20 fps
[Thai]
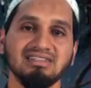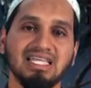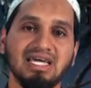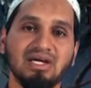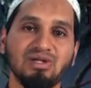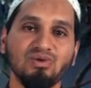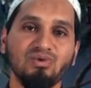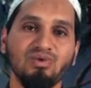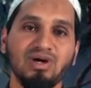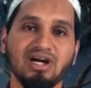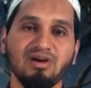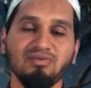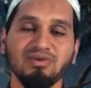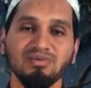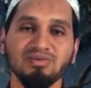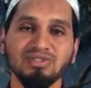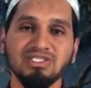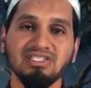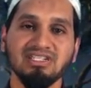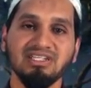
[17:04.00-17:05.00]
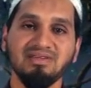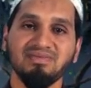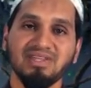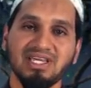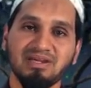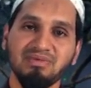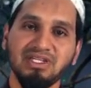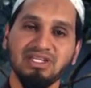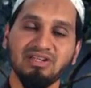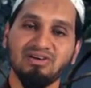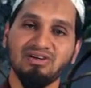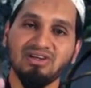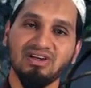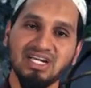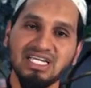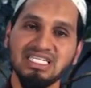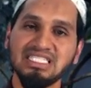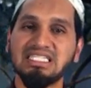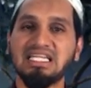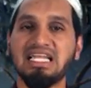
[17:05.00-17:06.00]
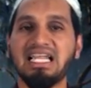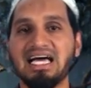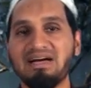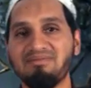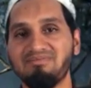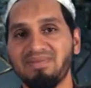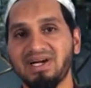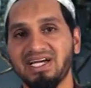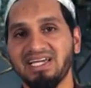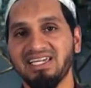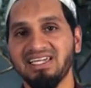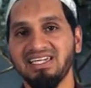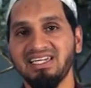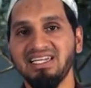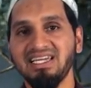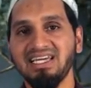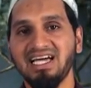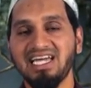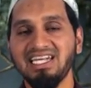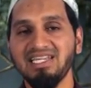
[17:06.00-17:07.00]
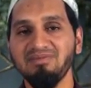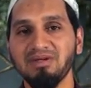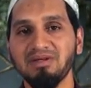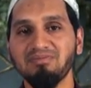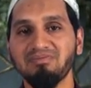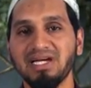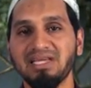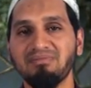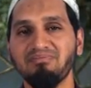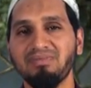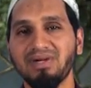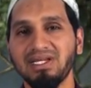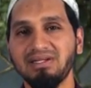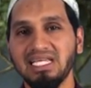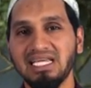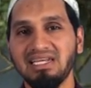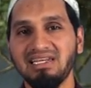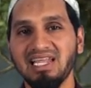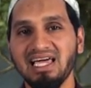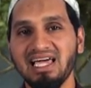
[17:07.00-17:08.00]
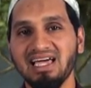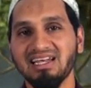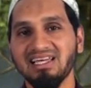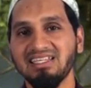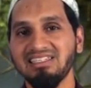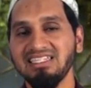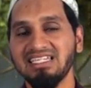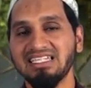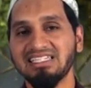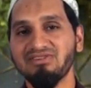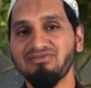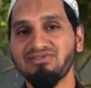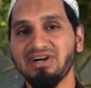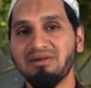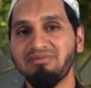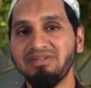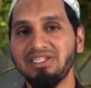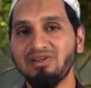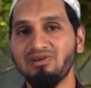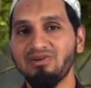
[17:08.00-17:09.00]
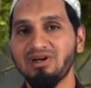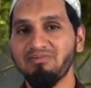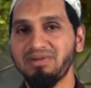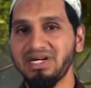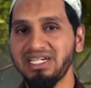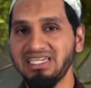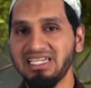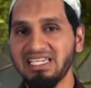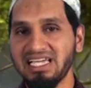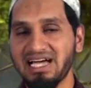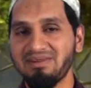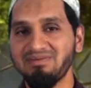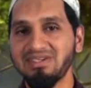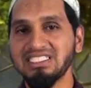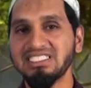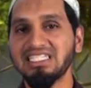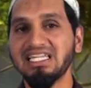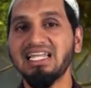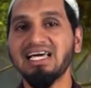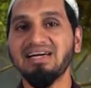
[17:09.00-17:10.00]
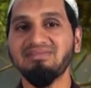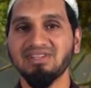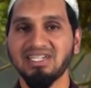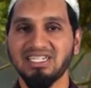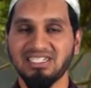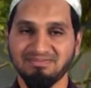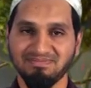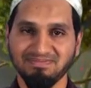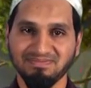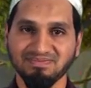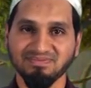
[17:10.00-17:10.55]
แต่รู้ว่าเขาเป็นมุสลิมนะฮะพี่น้องก็ให้สลามไป อันนี้เป็นประประเด็นแรกนะที่อยากจะฝากพี่น้องว่าพยายามให้สลามกัน